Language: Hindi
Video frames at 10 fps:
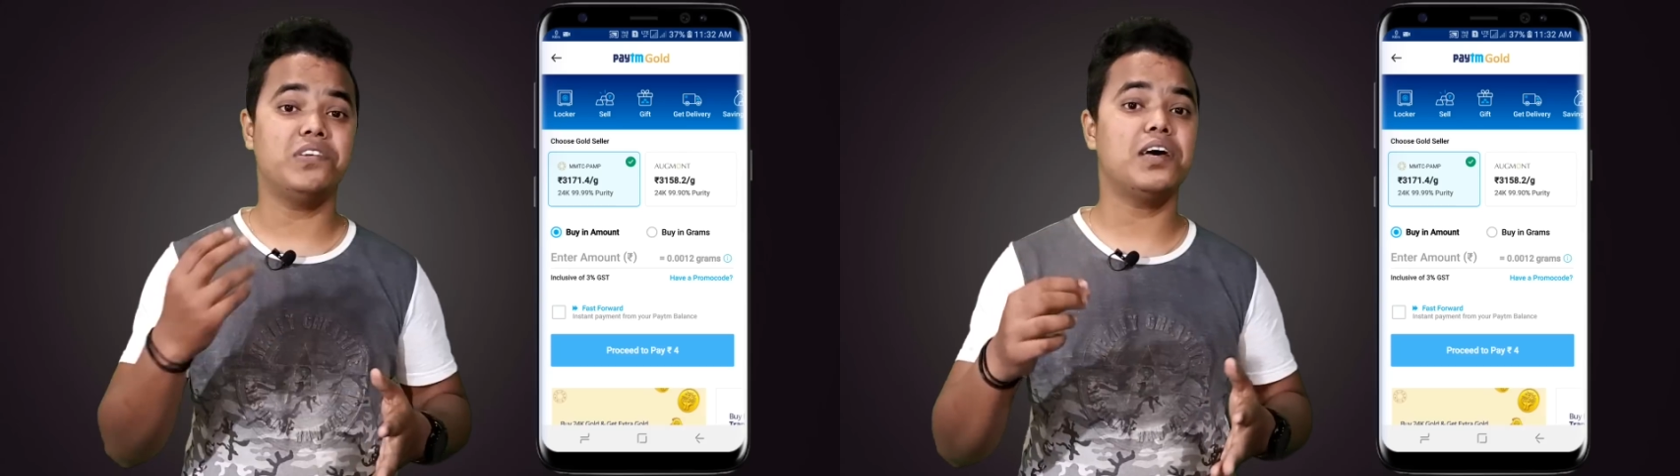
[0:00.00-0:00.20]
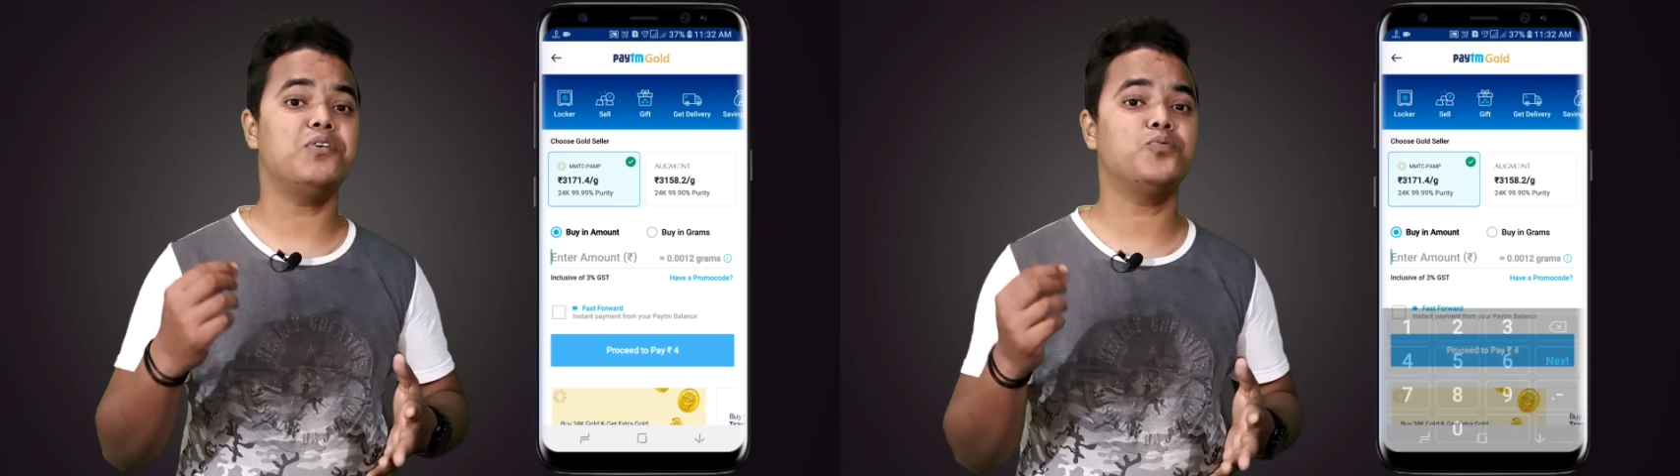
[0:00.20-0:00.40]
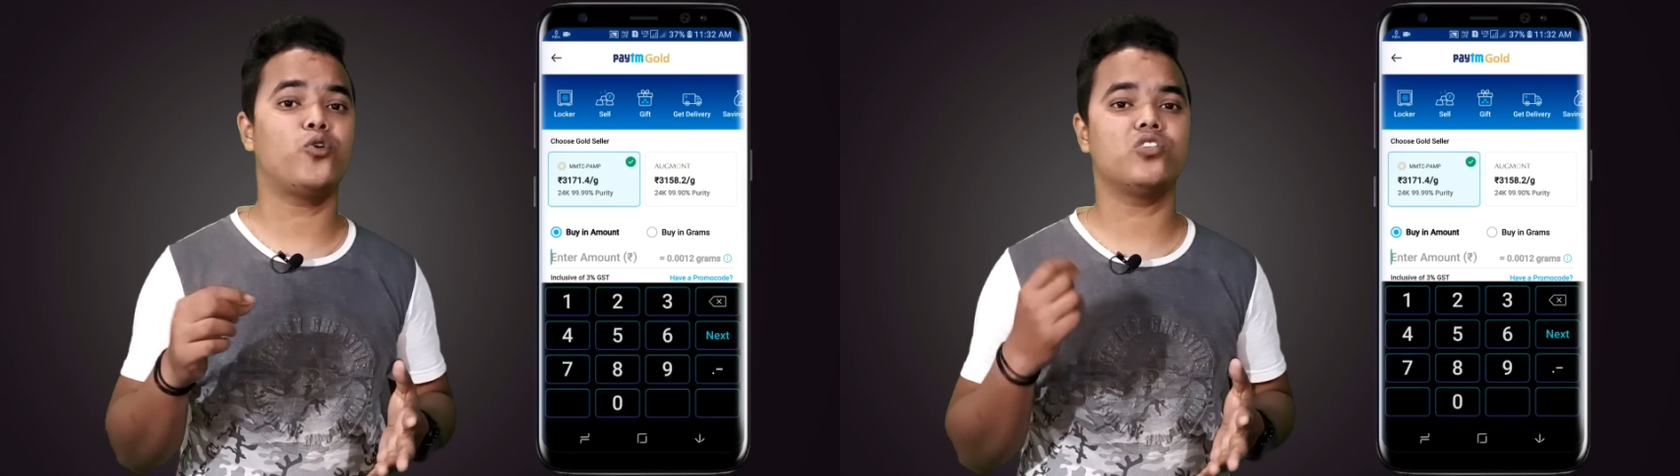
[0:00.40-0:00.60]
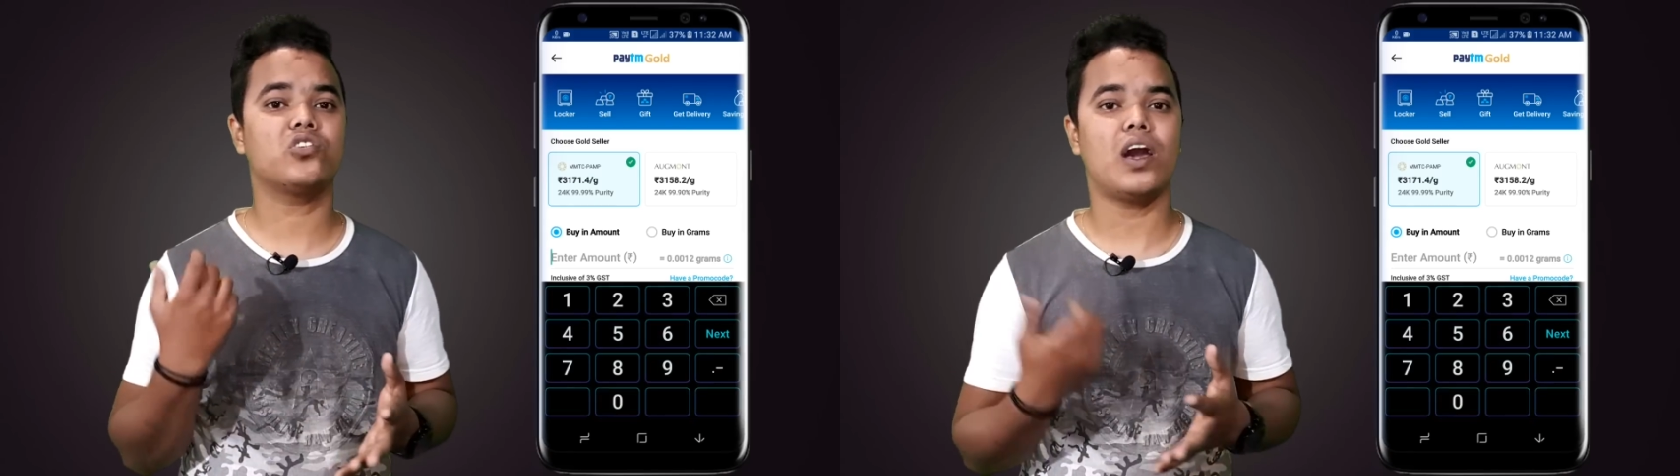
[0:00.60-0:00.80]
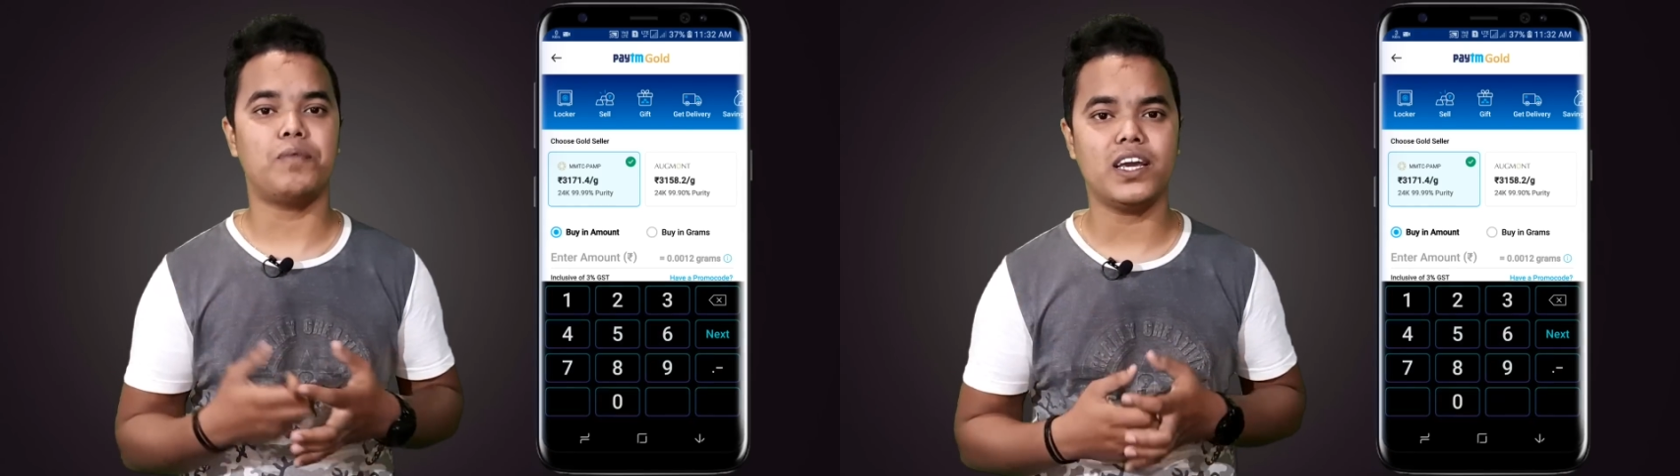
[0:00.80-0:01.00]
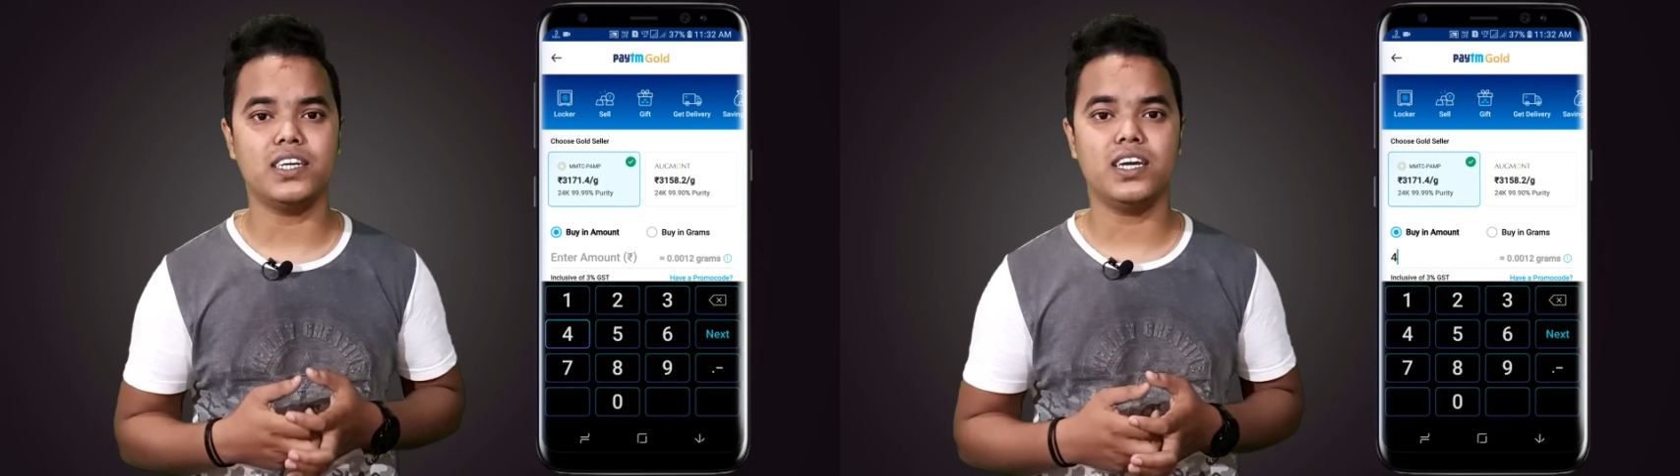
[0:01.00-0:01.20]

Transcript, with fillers: फिर से आप इस प्रोसेस को अप्लाई